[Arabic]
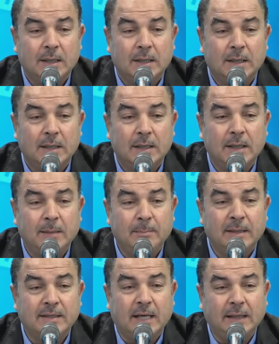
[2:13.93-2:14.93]
آه،
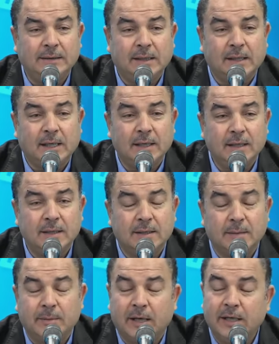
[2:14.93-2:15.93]
لما صعد
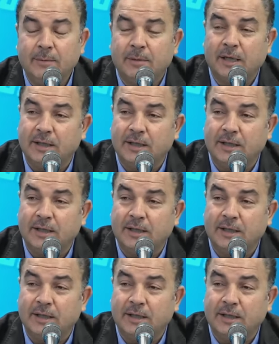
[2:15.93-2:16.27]
الرئيس إبراهيم